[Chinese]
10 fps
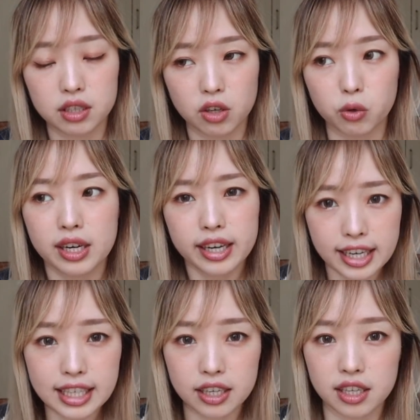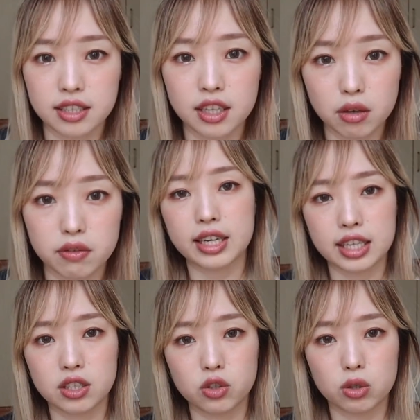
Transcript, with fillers: 哦，刚刚那一下可能是六分。”医生